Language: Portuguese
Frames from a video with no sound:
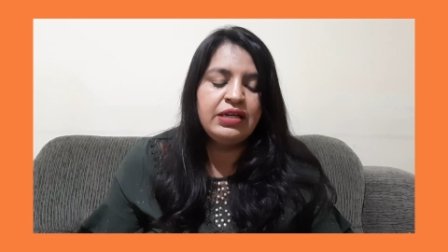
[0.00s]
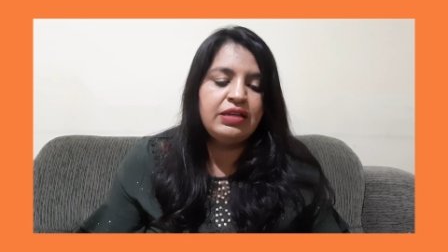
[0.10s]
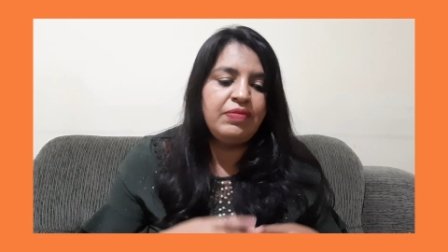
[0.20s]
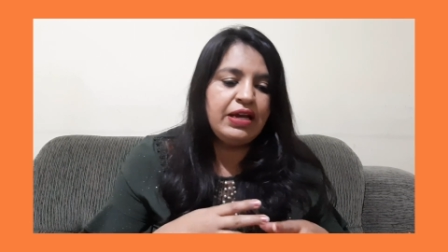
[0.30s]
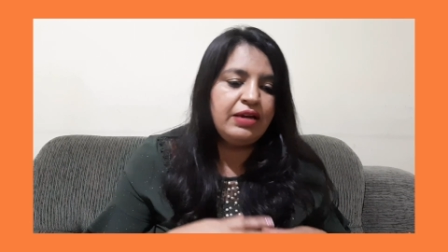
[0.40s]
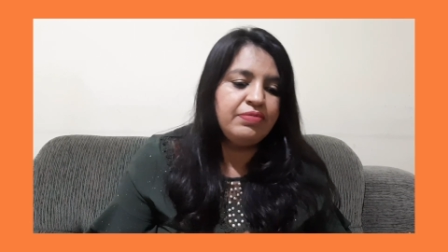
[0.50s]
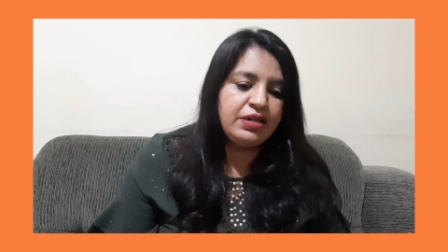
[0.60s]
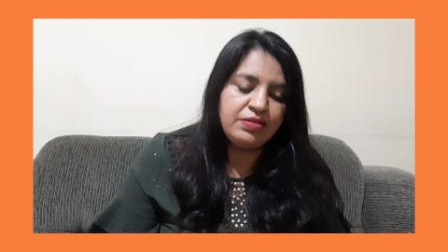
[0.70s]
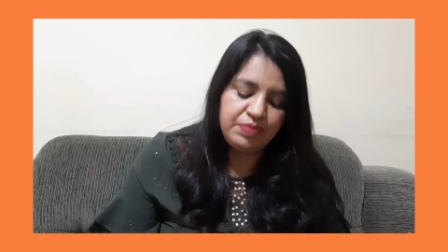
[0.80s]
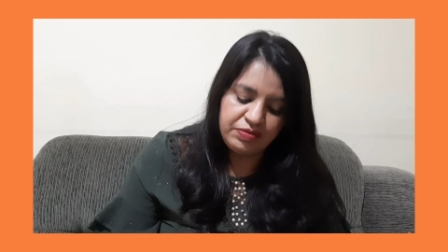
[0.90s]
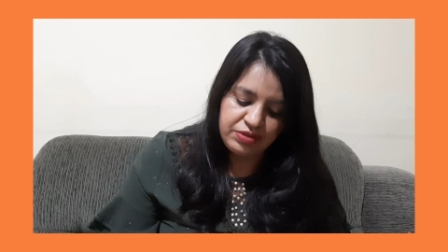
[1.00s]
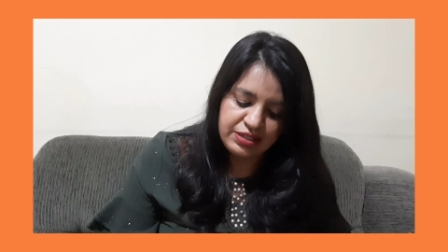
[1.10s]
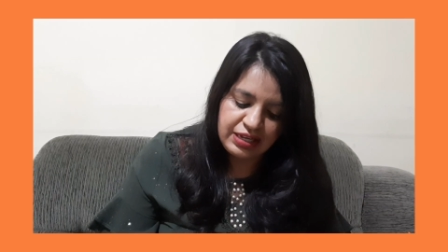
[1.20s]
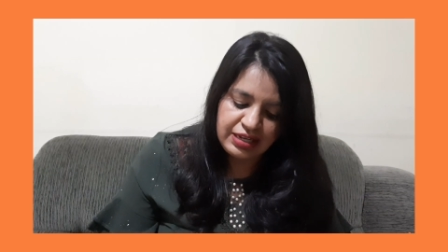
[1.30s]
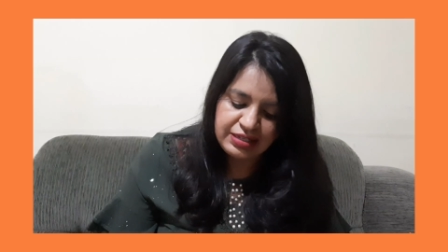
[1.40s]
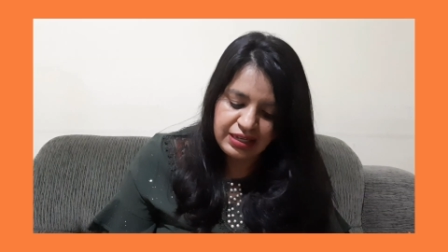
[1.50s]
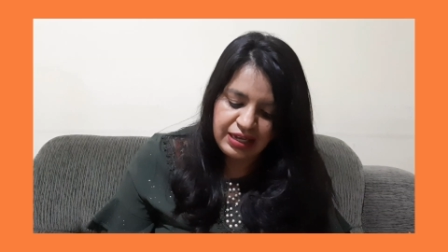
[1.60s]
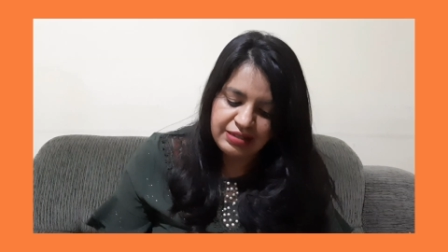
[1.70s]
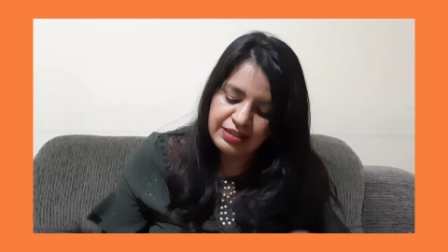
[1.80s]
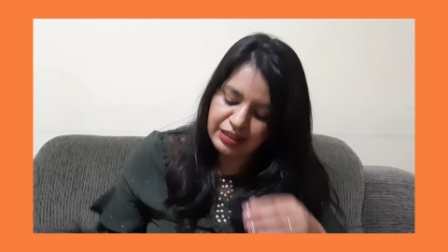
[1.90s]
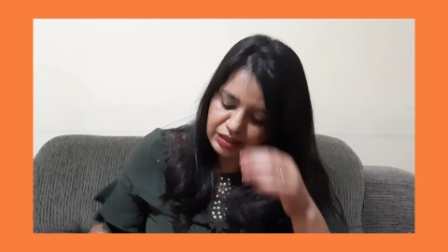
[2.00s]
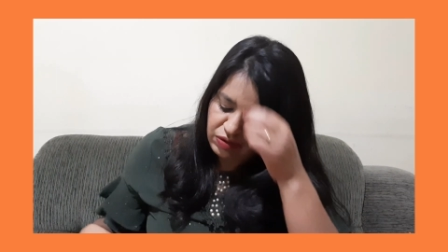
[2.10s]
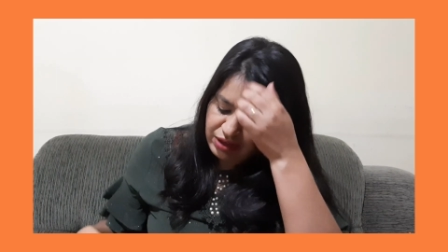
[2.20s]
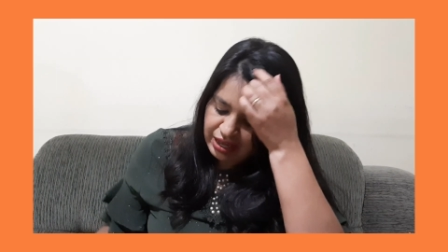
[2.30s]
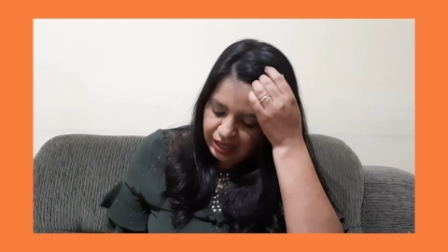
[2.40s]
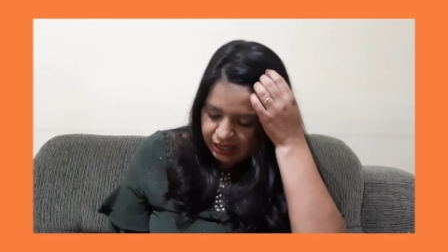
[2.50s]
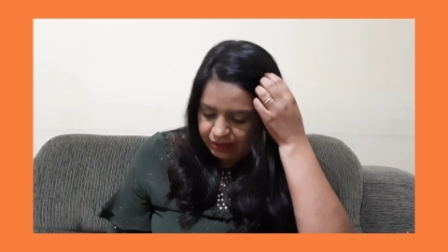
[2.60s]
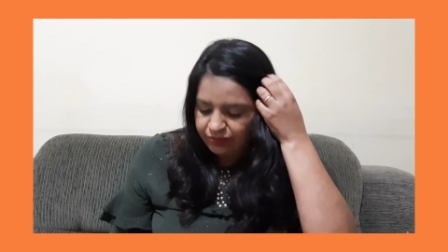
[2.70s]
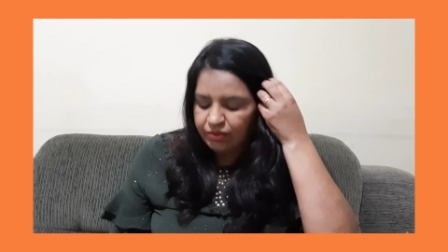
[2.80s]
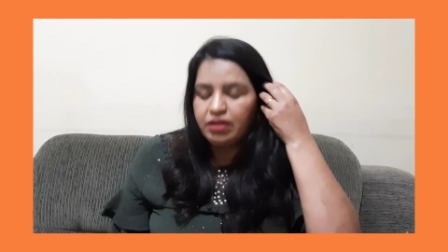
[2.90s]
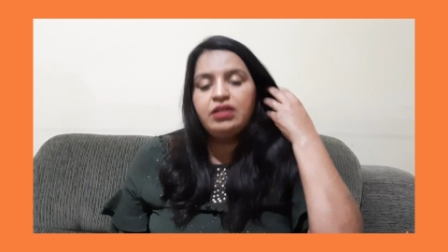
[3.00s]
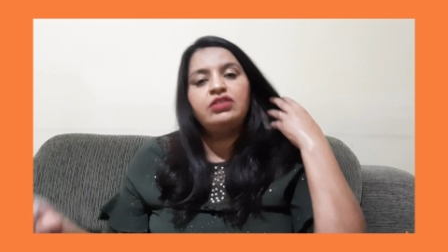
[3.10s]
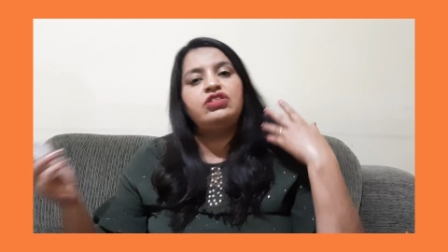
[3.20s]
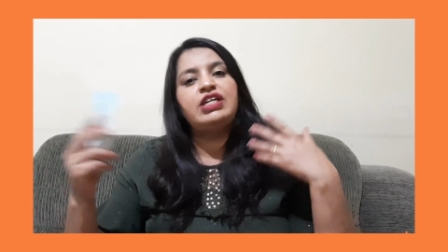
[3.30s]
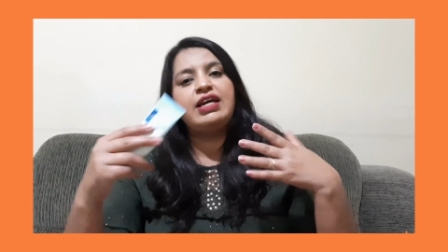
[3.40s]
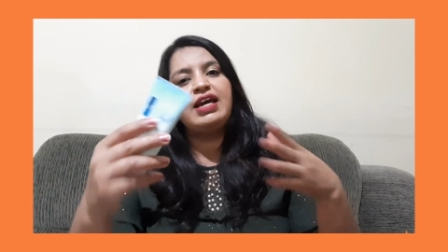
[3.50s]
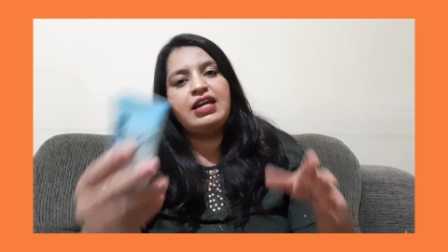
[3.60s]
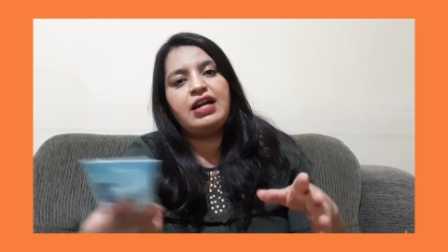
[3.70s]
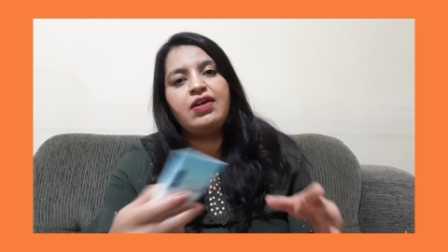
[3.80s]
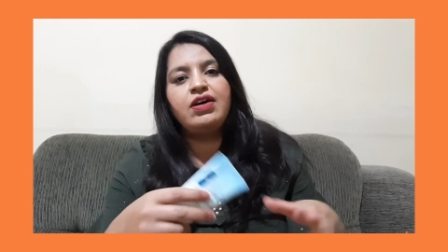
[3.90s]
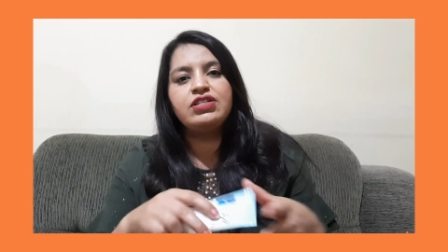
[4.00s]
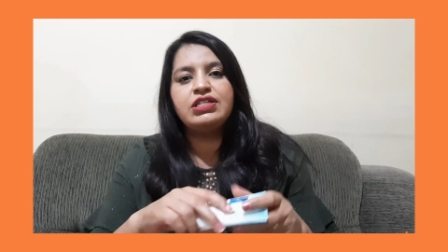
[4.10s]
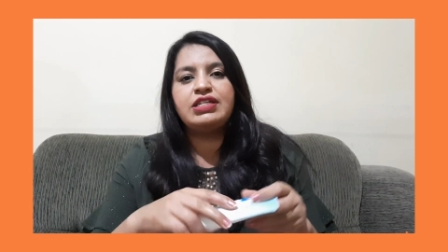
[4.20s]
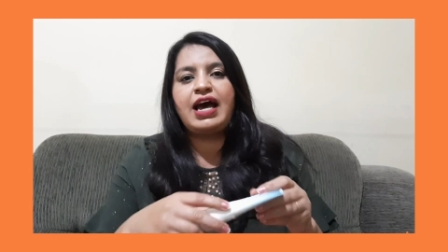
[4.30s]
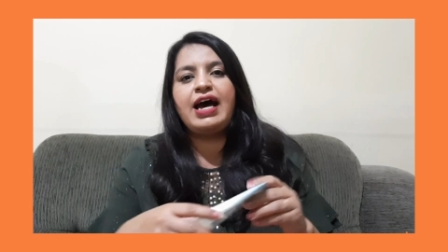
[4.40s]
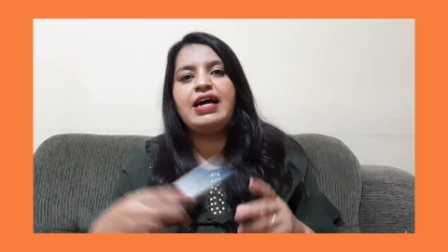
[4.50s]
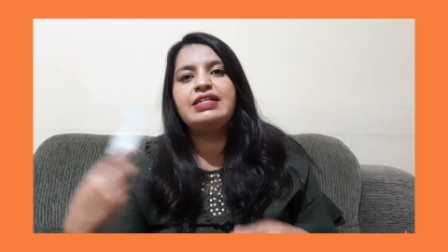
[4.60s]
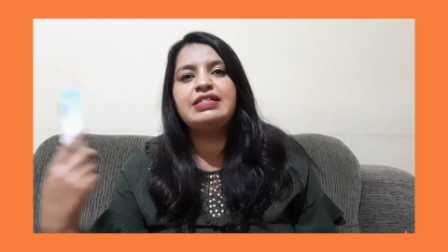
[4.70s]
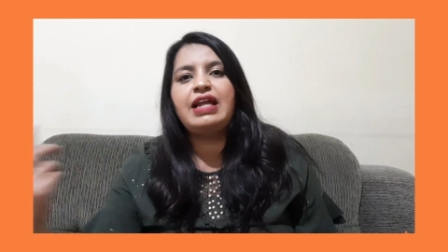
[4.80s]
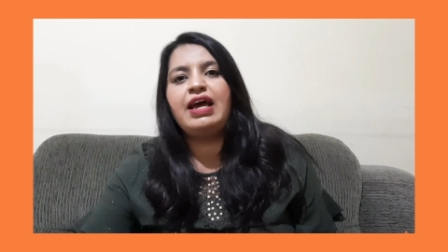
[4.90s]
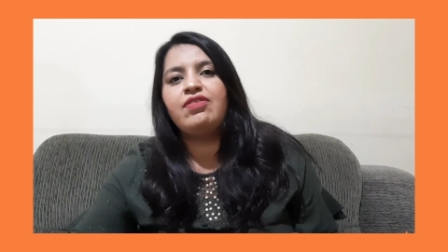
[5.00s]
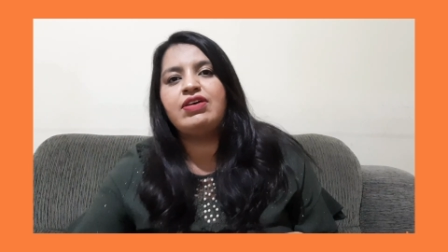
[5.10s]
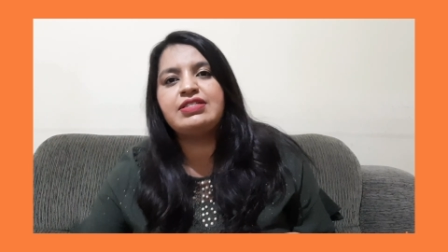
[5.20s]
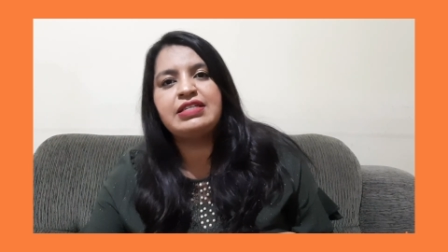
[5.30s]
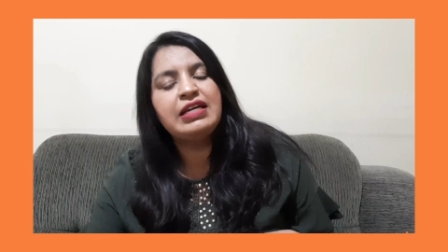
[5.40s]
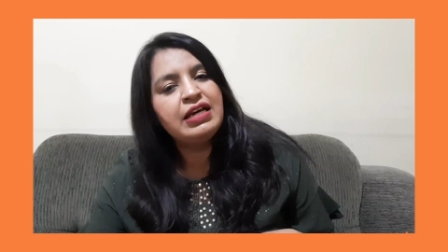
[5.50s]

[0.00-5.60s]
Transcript: também lembrando para vocês que assim não é cheguei na loja já entrego as,